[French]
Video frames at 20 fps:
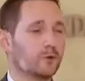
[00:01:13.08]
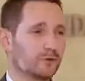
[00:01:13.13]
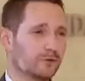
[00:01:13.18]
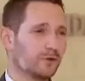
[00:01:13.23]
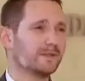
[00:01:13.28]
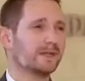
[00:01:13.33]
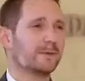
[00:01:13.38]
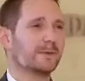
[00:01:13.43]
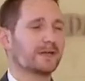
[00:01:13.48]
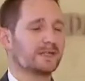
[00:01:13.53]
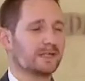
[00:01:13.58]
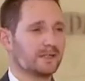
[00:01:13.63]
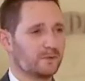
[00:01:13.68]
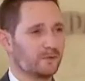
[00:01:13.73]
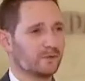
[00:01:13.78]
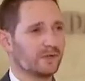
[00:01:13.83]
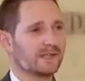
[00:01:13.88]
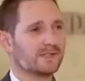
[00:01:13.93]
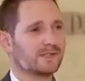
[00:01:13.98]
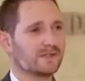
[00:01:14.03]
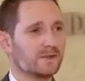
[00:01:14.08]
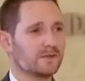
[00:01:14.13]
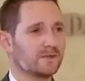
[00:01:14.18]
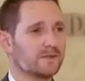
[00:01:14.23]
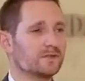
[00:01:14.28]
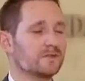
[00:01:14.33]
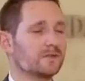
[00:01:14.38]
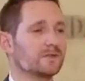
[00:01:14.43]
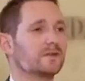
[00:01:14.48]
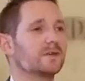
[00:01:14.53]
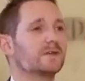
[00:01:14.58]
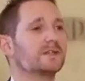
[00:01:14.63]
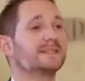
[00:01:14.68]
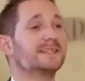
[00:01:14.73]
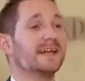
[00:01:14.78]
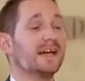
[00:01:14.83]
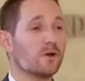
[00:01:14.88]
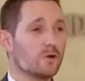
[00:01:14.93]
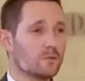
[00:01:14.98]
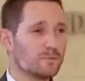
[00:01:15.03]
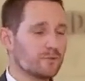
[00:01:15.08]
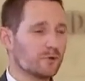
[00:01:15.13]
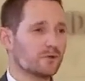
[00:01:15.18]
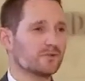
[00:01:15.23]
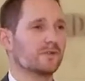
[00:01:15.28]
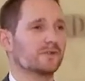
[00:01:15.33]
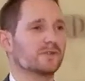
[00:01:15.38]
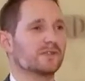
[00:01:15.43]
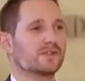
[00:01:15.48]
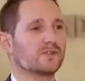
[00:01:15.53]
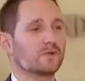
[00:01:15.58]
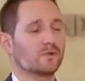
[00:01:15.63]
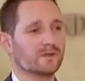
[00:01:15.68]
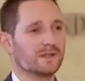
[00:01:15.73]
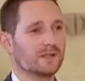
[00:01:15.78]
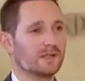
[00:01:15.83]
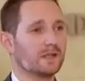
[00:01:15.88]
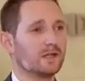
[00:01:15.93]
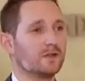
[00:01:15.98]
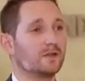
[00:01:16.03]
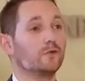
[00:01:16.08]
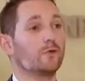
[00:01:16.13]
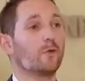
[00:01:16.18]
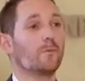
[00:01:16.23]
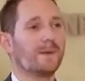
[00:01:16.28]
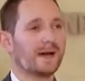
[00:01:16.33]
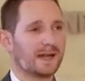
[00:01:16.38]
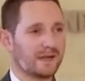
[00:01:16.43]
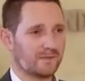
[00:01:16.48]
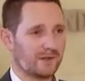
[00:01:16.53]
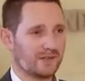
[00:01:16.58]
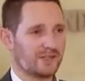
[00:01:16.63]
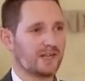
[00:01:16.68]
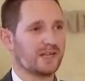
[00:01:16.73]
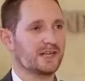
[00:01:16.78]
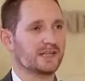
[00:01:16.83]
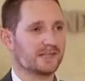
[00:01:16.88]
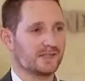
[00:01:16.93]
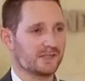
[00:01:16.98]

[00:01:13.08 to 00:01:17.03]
Pourtant, d'après une étude récente, 40% des sondés n'ont pas réfléchi à la